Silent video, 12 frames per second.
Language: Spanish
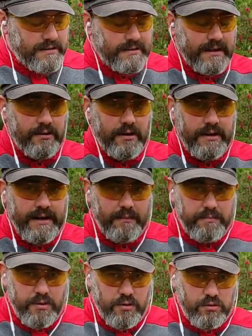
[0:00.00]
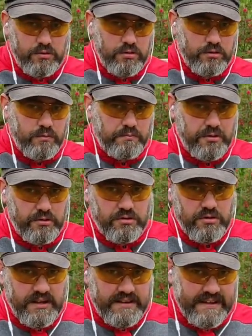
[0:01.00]
la estabilidad del producto, es un
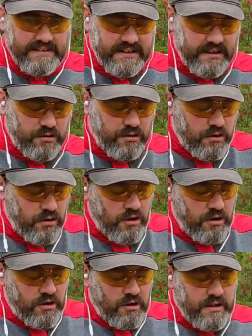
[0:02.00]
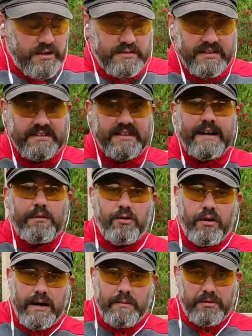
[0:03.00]
producto que está seco, eh, se seca
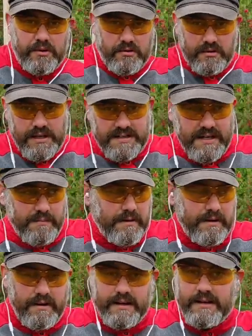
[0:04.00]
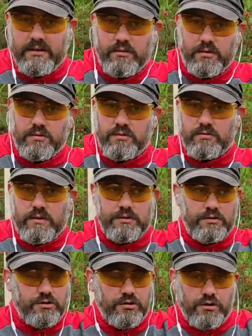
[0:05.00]
muy rápido la chapa, ¿verdad? Como
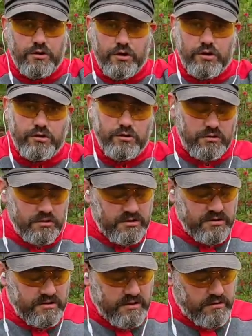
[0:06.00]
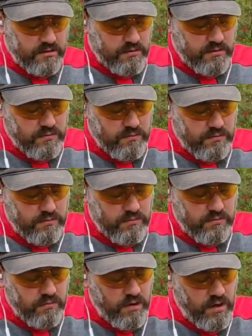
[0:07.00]
cuando yo corto y si tengo
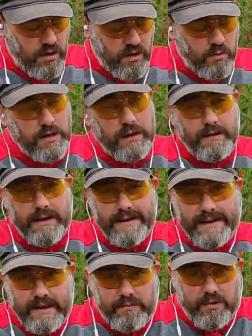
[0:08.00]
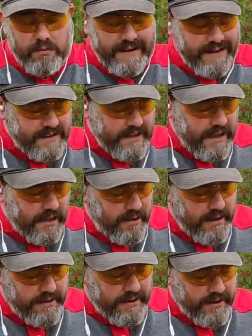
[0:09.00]
una madera que por más que estaba
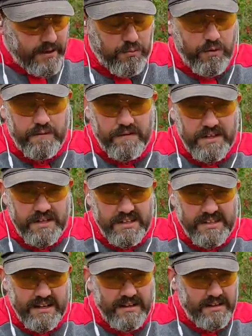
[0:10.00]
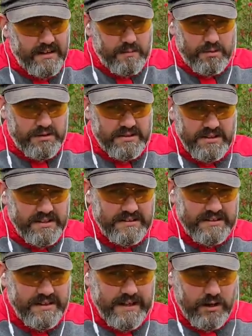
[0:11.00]
verde, que es muy finita, pues
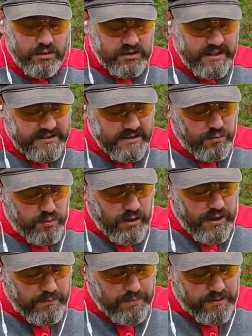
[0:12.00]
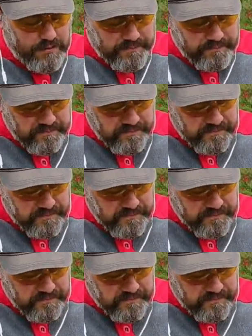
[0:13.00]
el secado se hace muy rápido.